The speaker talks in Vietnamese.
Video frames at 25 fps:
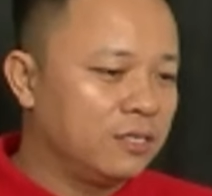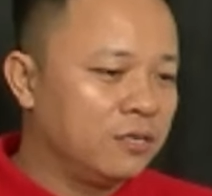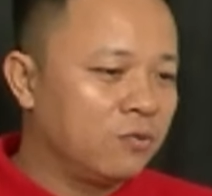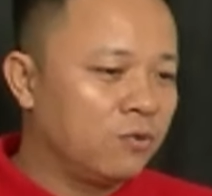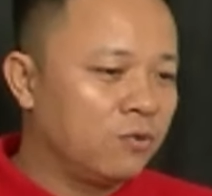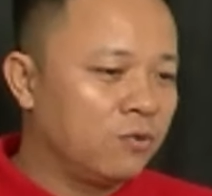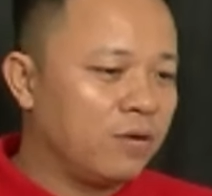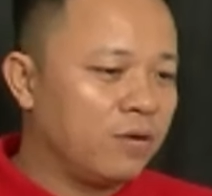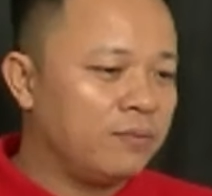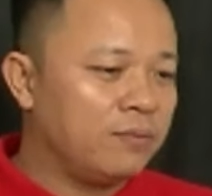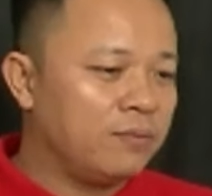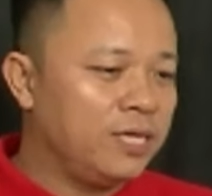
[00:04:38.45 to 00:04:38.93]

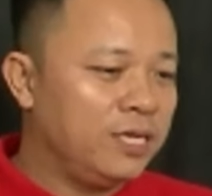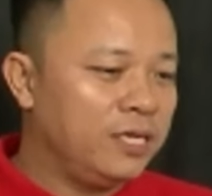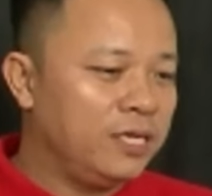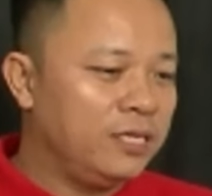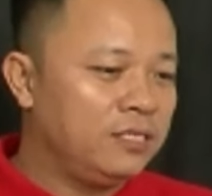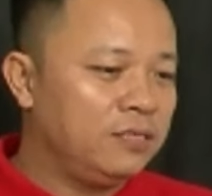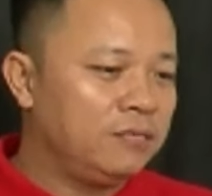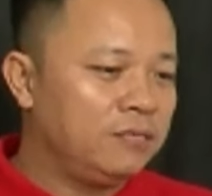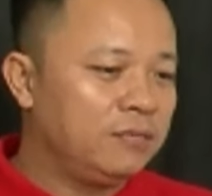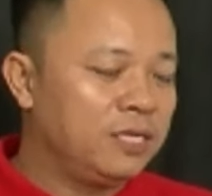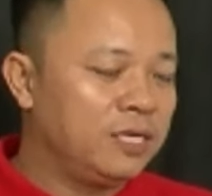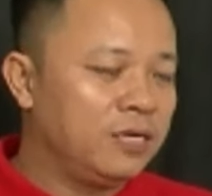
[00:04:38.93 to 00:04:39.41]
của em đi
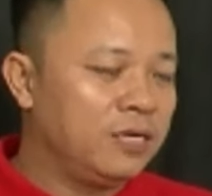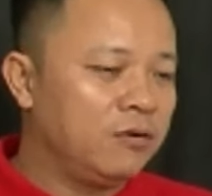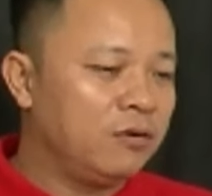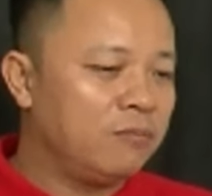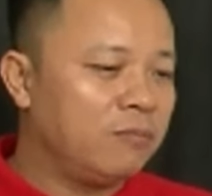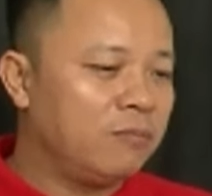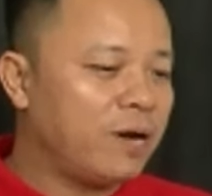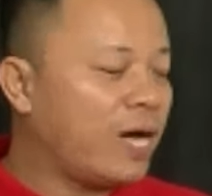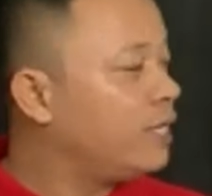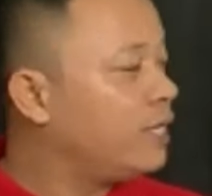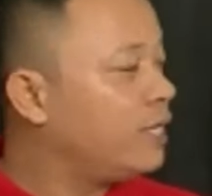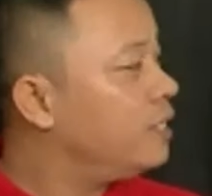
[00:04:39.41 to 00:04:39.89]
nhưng mà nếu
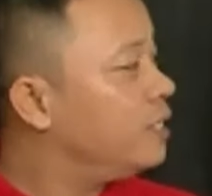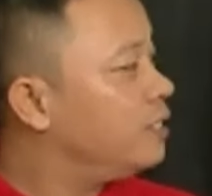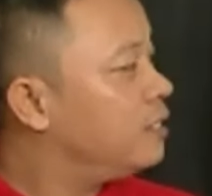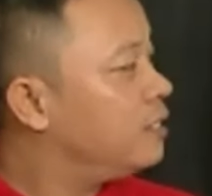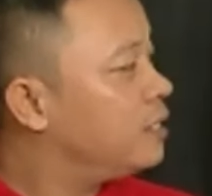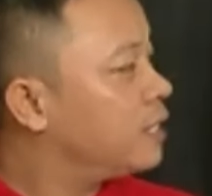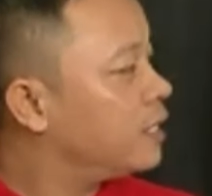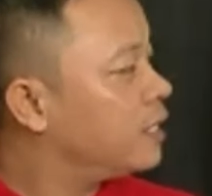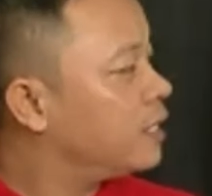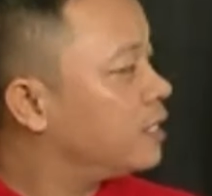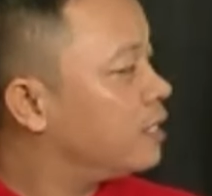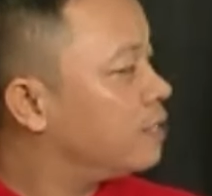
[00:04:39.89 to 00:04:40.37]
em bán đi như
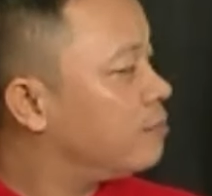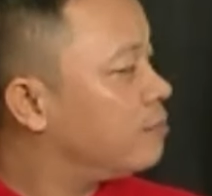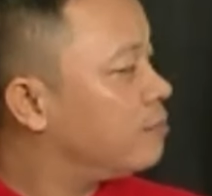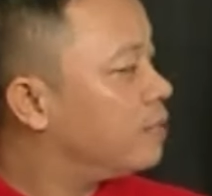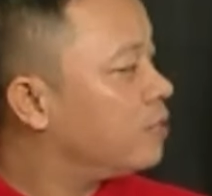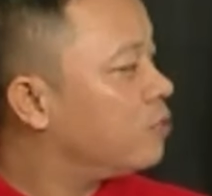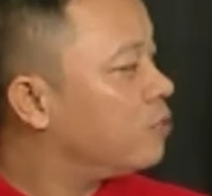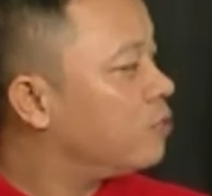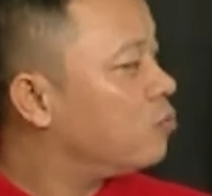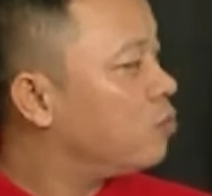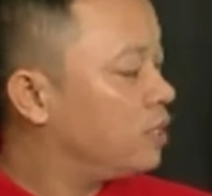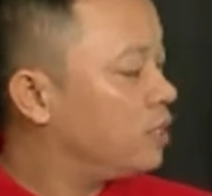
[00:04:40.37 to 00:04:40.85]
này thì em
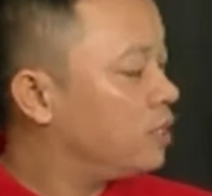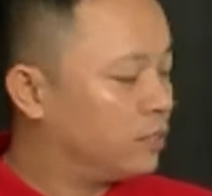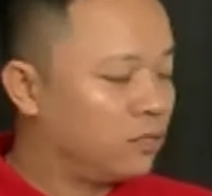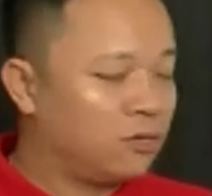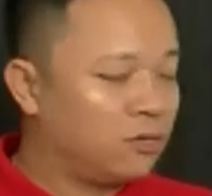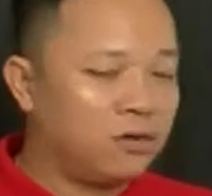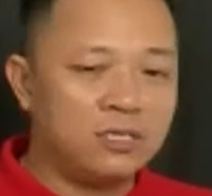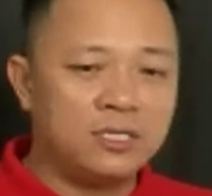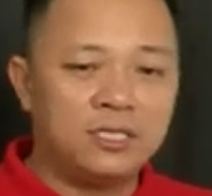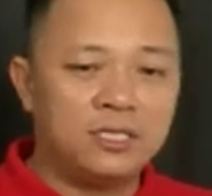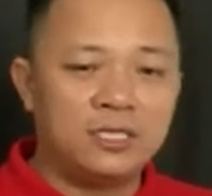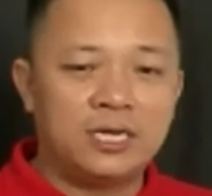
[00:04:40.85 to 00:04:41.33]
mất luôn
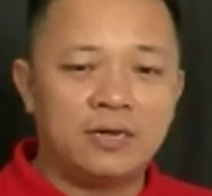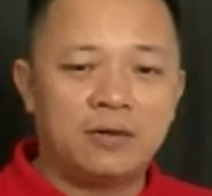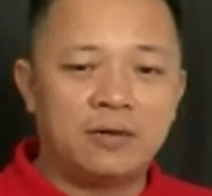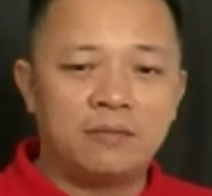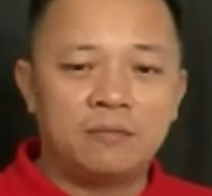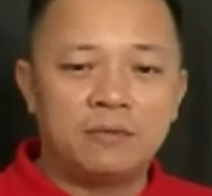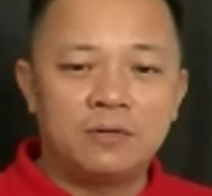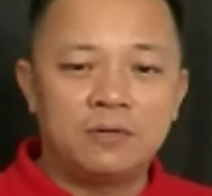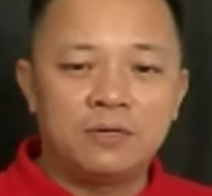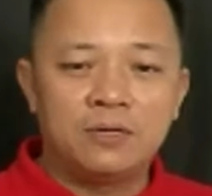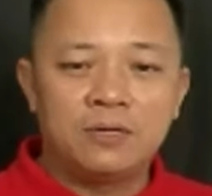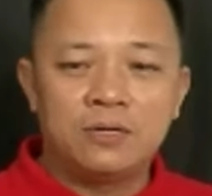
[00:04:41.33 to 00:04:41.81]
coi như là
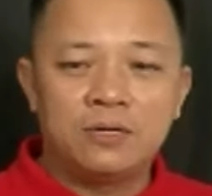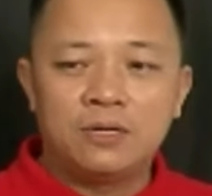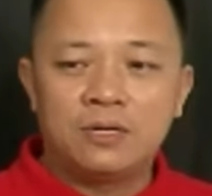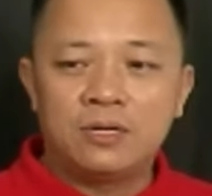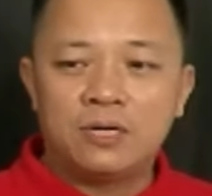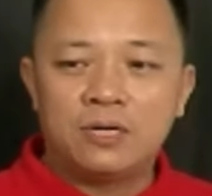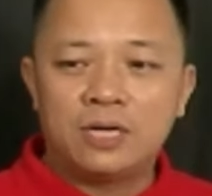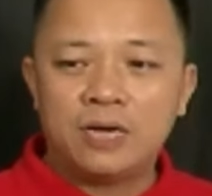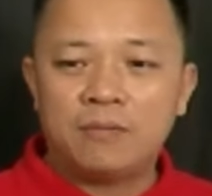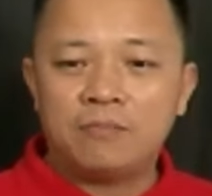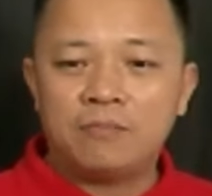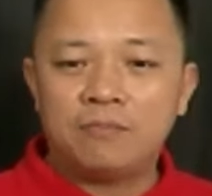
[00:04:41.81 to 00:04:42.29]

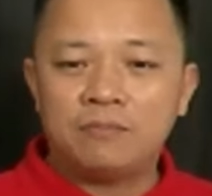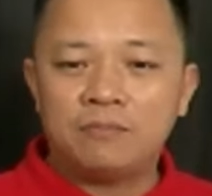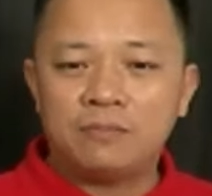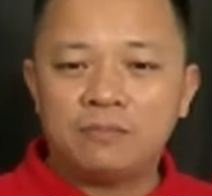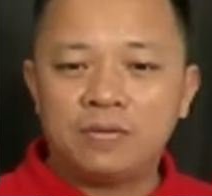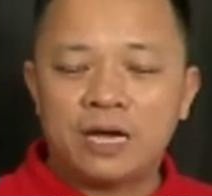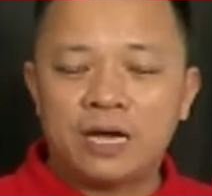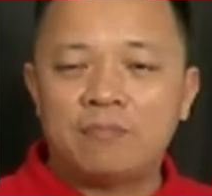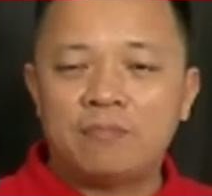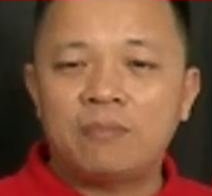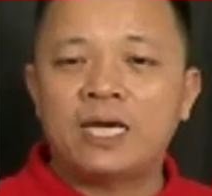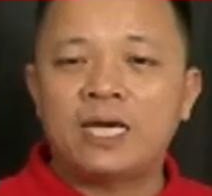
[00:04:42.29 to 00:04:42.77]
em
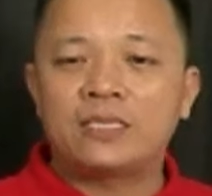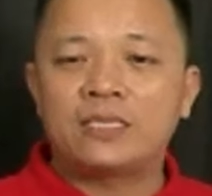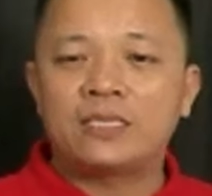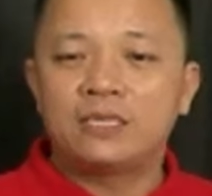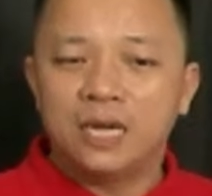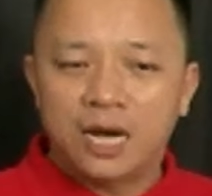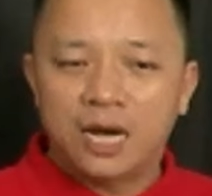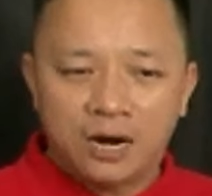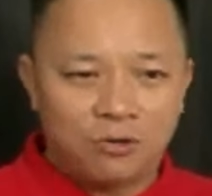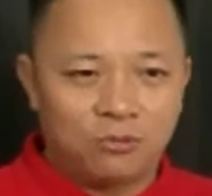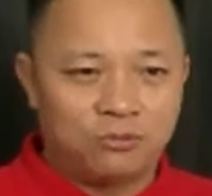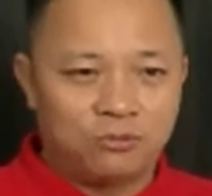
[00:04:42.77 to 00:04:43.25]
làm lại từ
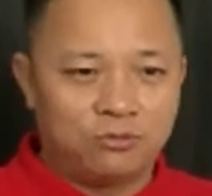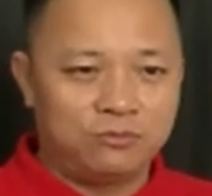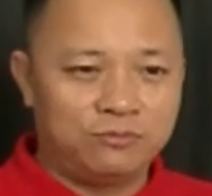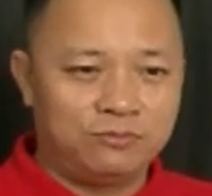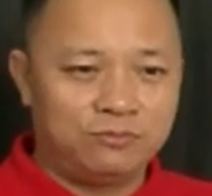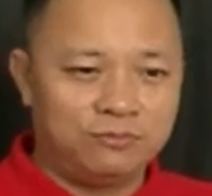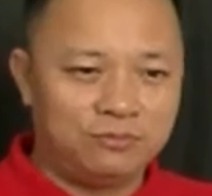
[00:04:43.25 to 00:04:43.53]
đầu